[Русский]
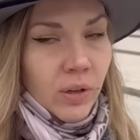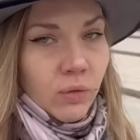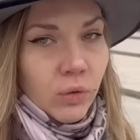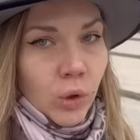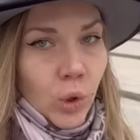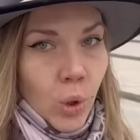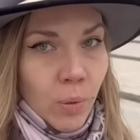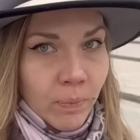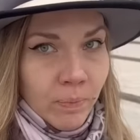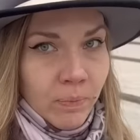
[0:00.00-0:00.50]
в
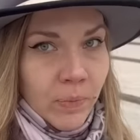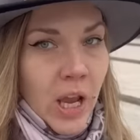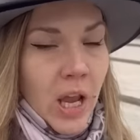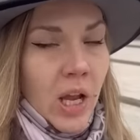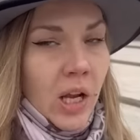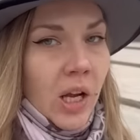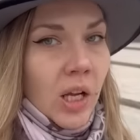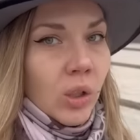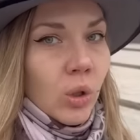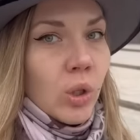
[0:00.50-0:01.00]
дом,
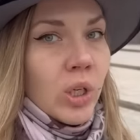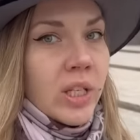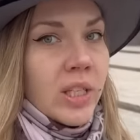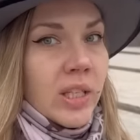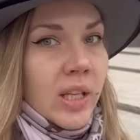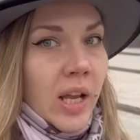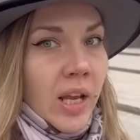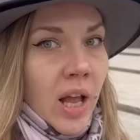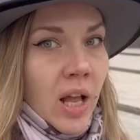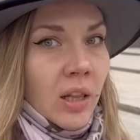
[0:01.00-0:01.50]
который
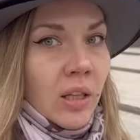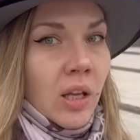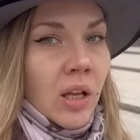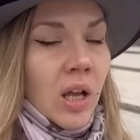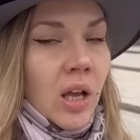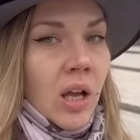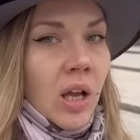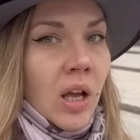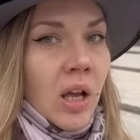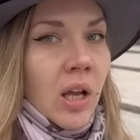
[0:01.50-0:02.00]
стоял
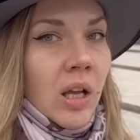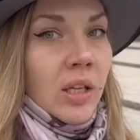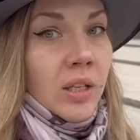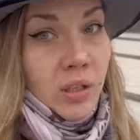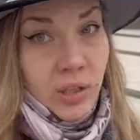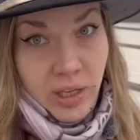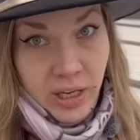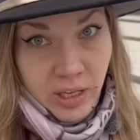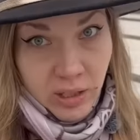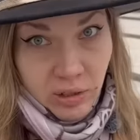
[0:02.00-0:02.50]

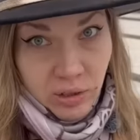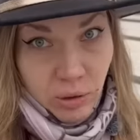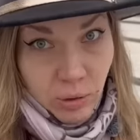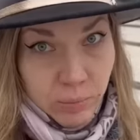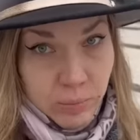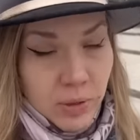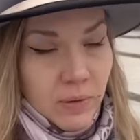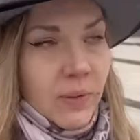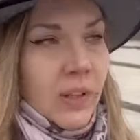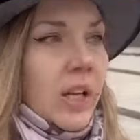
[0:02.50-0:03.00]
и стоит,
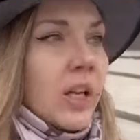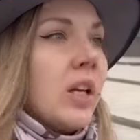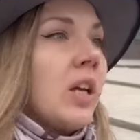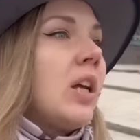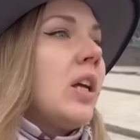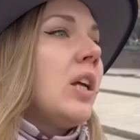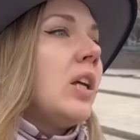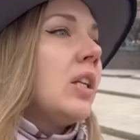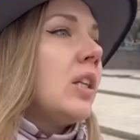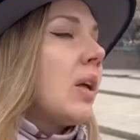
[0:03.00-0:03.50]
собственно,
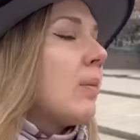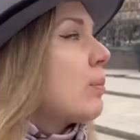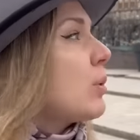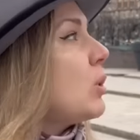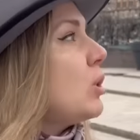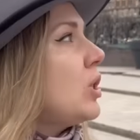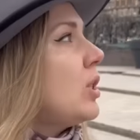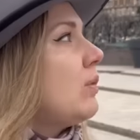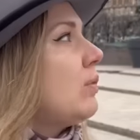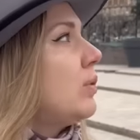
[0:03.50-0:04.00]

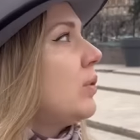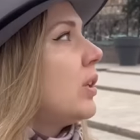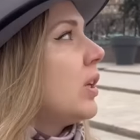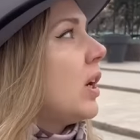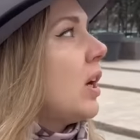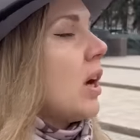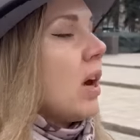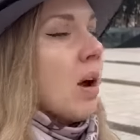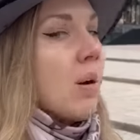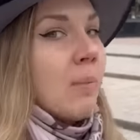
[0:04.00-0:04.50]
напротив
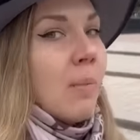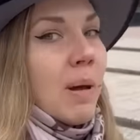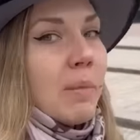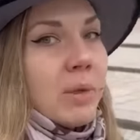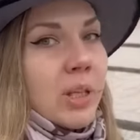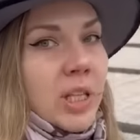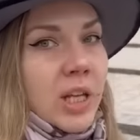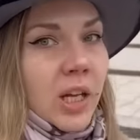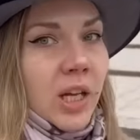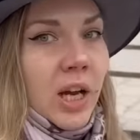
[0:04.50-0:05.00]

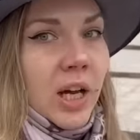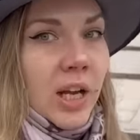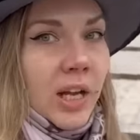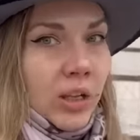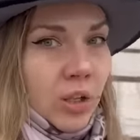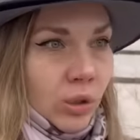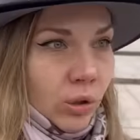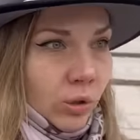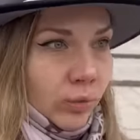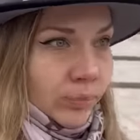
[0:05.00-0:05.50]
памятника
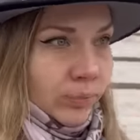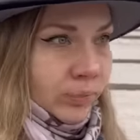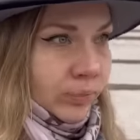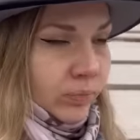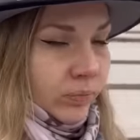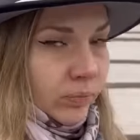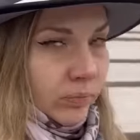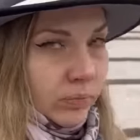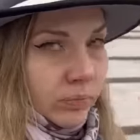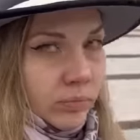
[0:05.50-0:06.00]
Ленину.
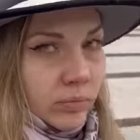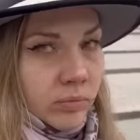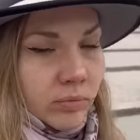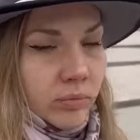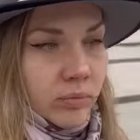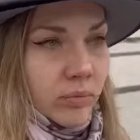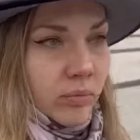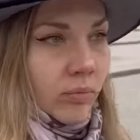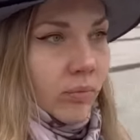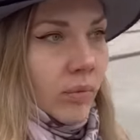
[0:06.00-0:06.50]

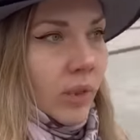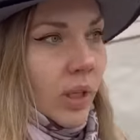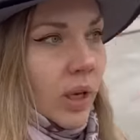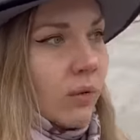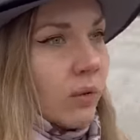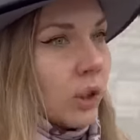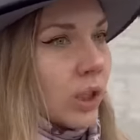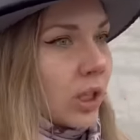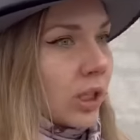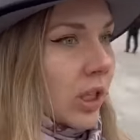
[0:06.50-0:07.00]

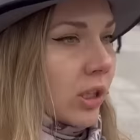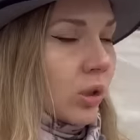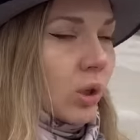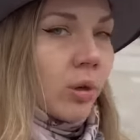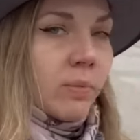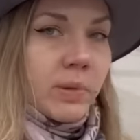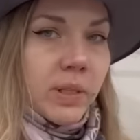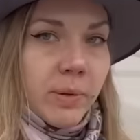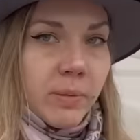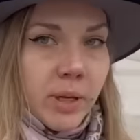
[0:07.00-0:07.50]
Вот этот
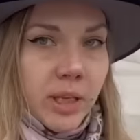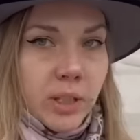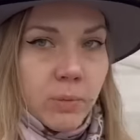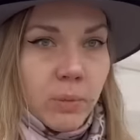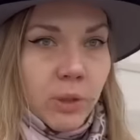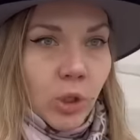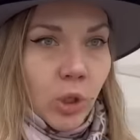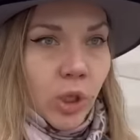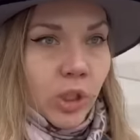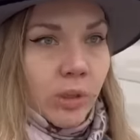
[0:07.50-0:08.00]
дом за моей
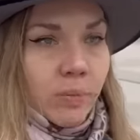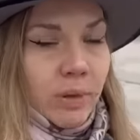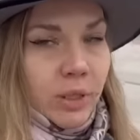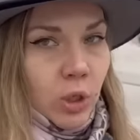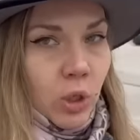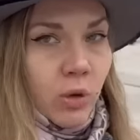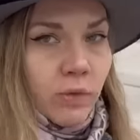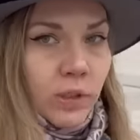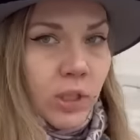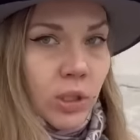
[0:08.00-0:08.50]
спиной, это
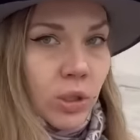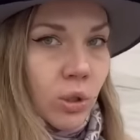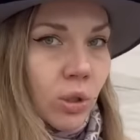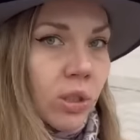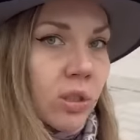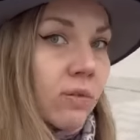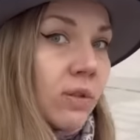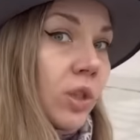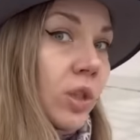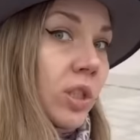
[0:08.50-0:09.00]
Московский,
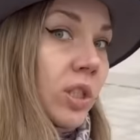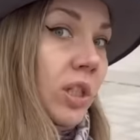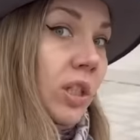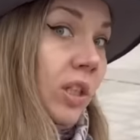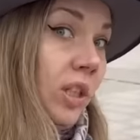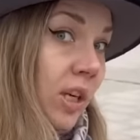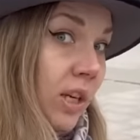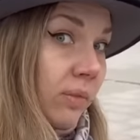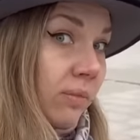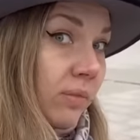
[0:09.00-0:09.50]

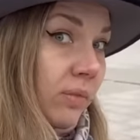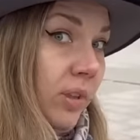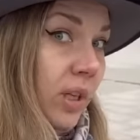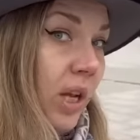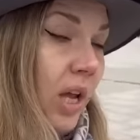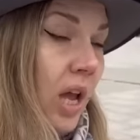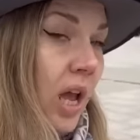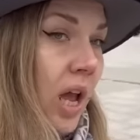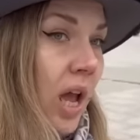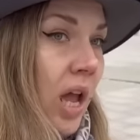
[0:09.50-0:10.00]
193.
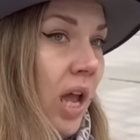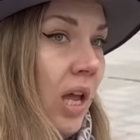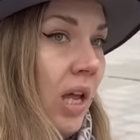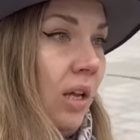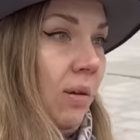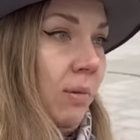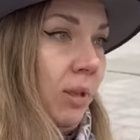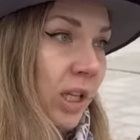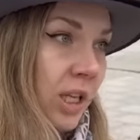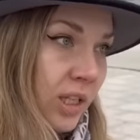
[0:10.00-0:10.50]

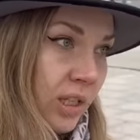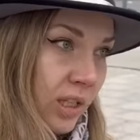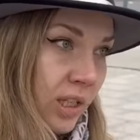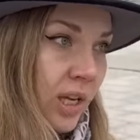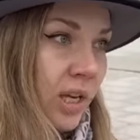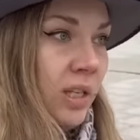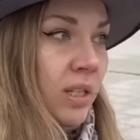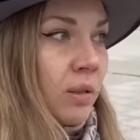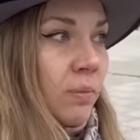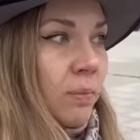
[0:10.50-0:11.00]
Именно
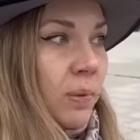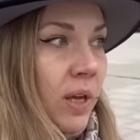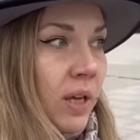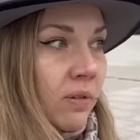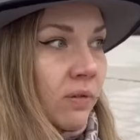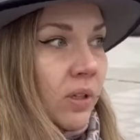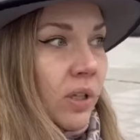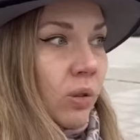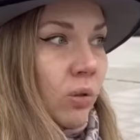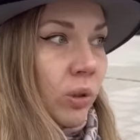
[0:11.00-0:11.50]
здесь
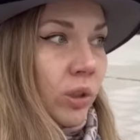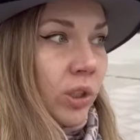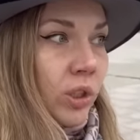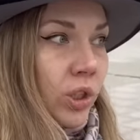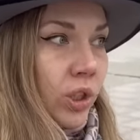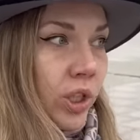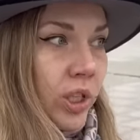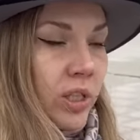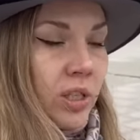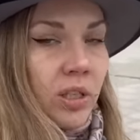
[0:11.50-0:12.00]
первые
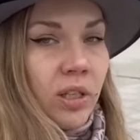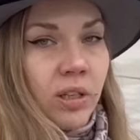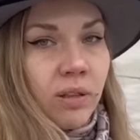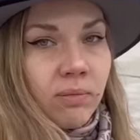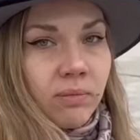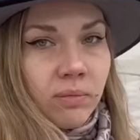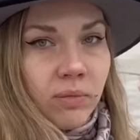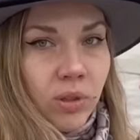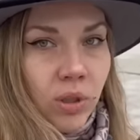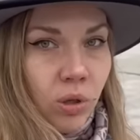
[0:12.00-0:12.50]
годы
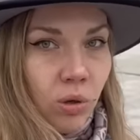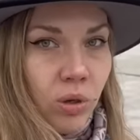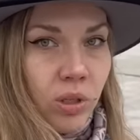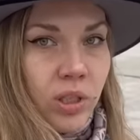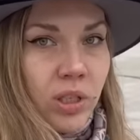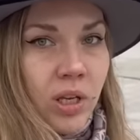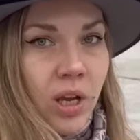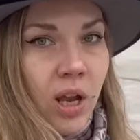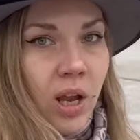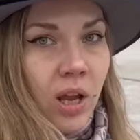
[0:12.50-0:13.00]
жизни
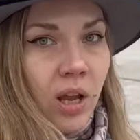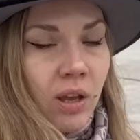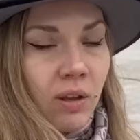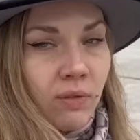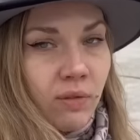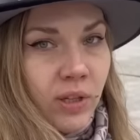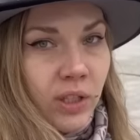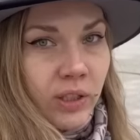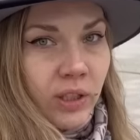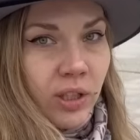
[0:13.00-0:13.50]
рос
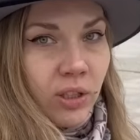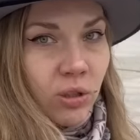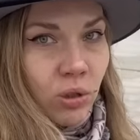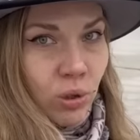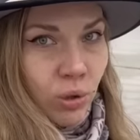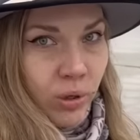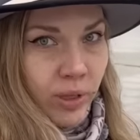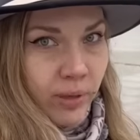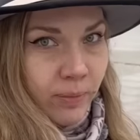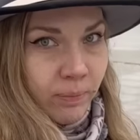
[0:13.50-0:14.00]
Виктор
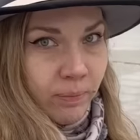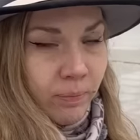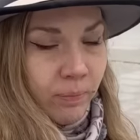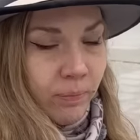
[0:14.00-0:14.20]
Цой.